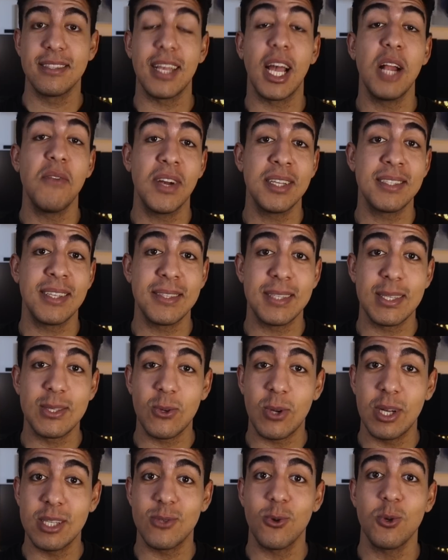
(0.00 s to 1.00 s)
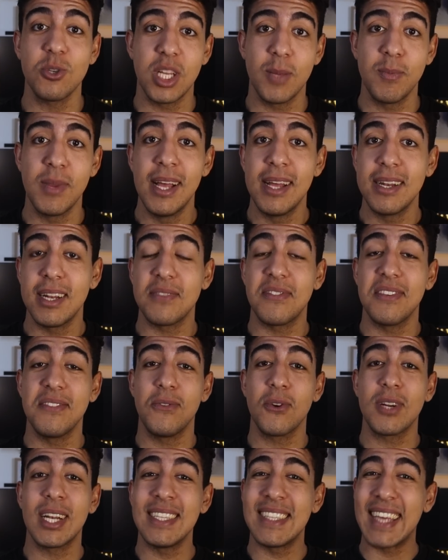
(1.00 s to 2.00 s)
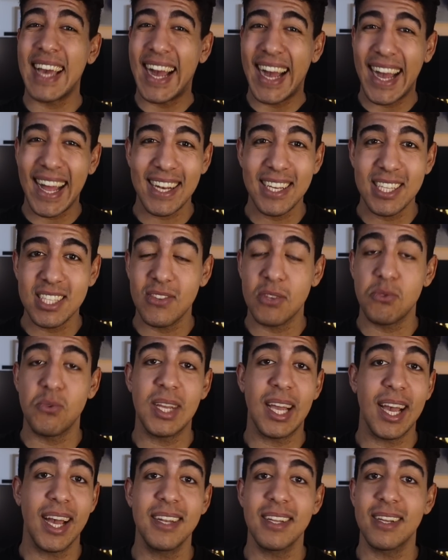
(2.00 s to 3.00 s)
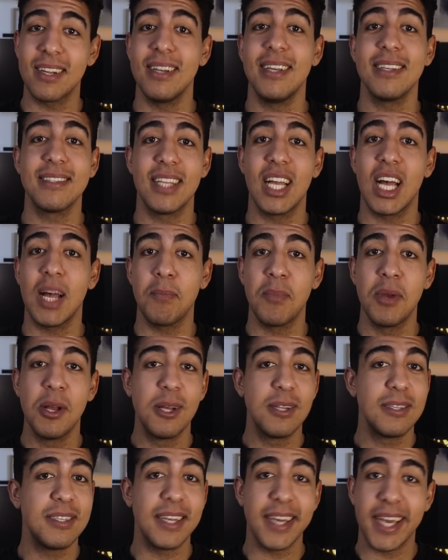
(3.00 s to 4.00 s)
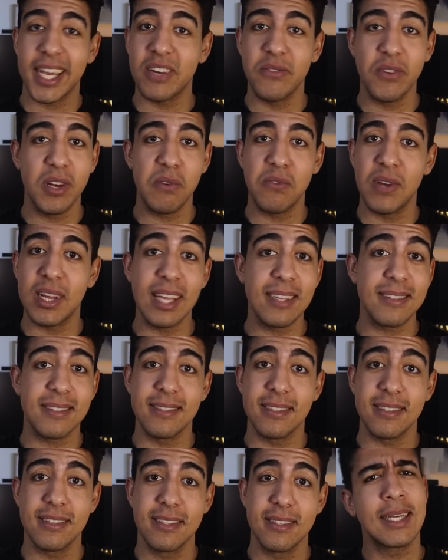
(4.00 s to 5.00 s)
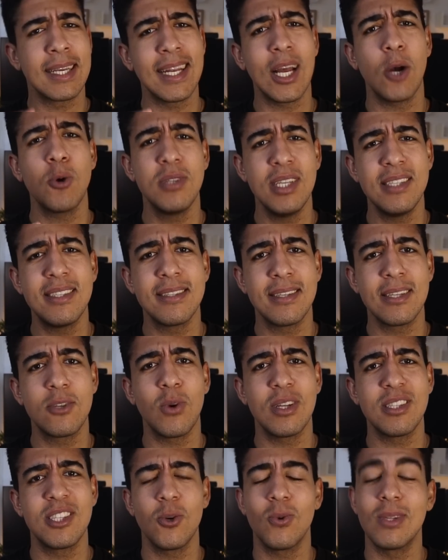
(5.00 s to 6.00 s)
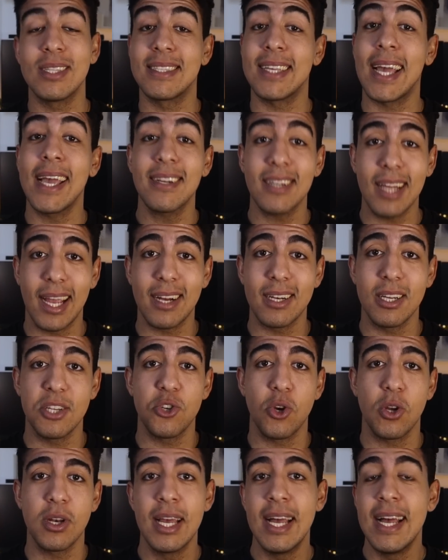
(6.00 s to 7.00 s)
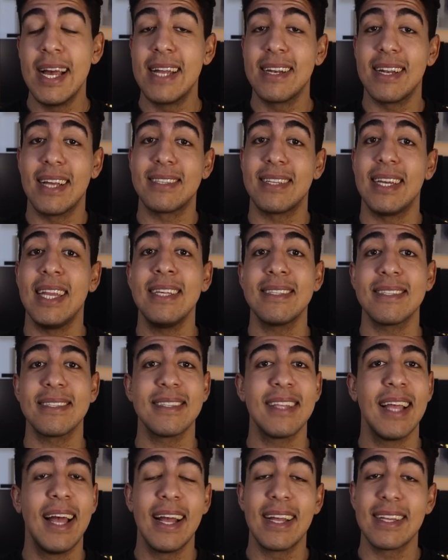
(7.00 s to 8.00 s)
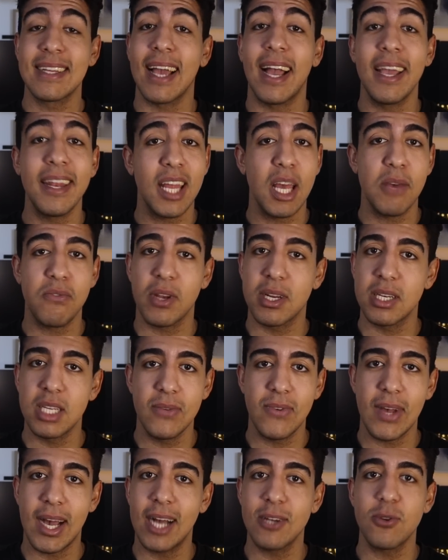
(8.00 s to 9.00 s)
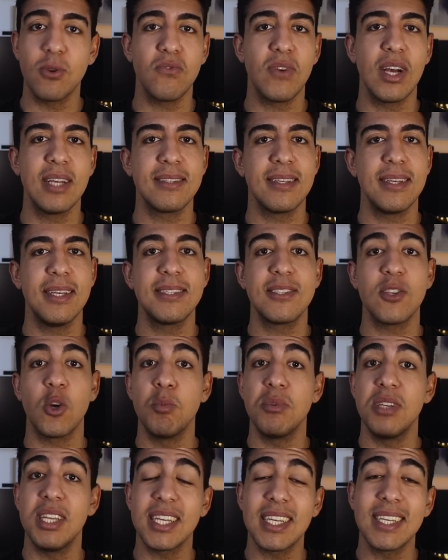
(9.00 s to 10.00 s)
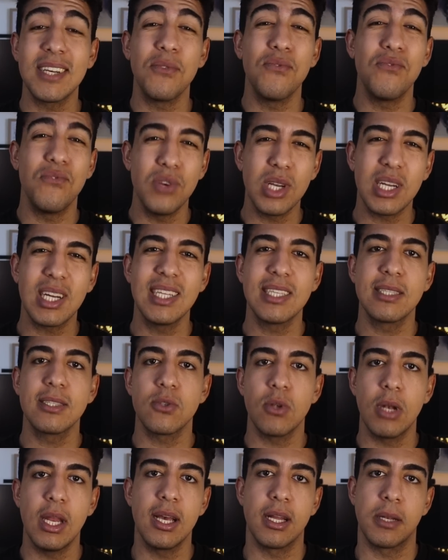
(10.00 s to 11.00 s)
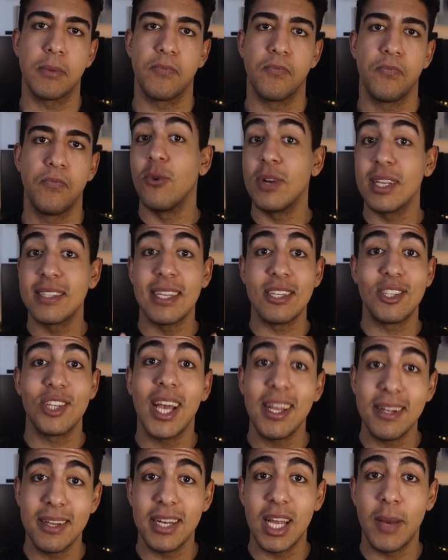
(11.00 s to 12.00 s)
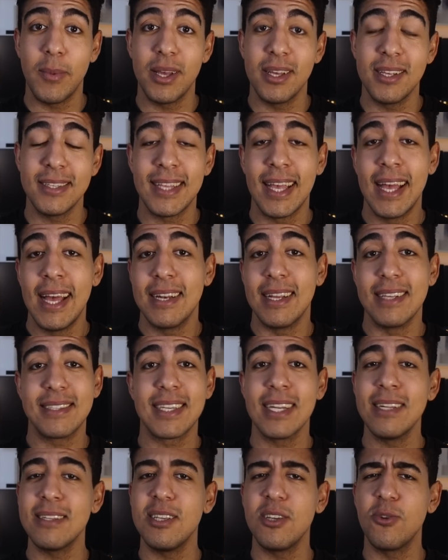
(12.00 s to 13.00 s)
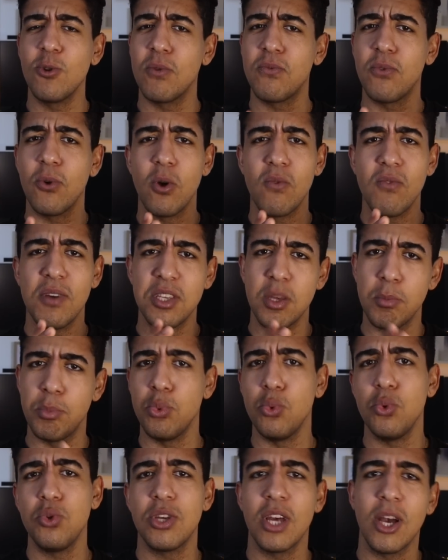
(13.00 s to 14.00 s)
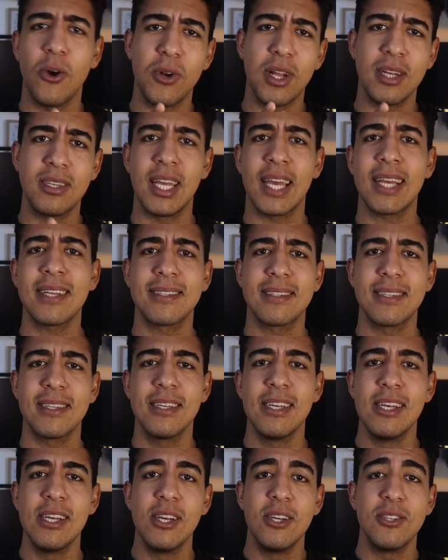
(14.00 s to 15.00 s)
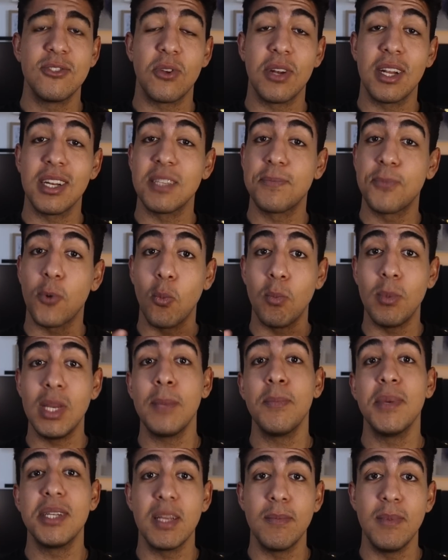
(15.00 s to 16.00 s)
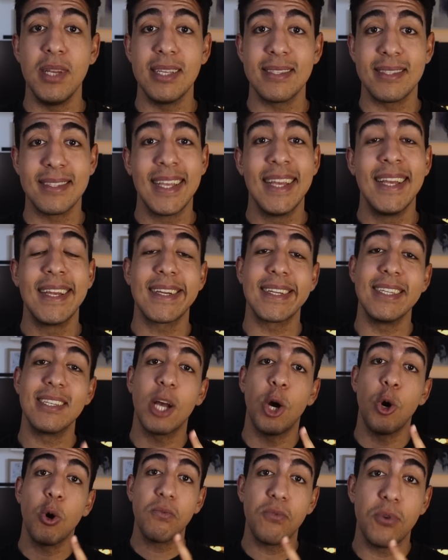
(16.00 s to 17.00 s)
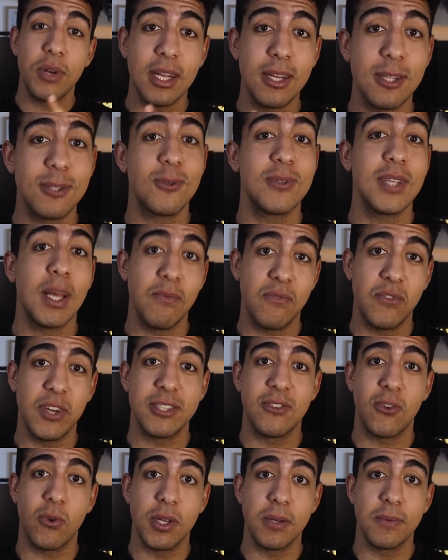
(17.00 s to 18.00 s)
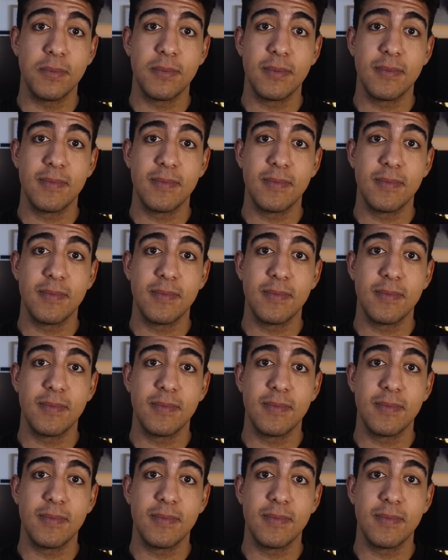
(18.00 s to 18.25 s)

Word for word: Teilweise ist es sogar so schlimm, dass wir wirklich alles, was wir gerade gelesen haben, direkt wieder vergessen. Genau diese Situation zeigt eigentlich schon, dass Lesen keine effektive Art und Weise ist, um Dinge wirklich zu lernen. Und das Entscheidende dabei ist, das gilt nicht nur für irgendwelche Bücher oder Texte, sondern das Problem mit dem Lesen gilt auch für deine Zusammenfassungen.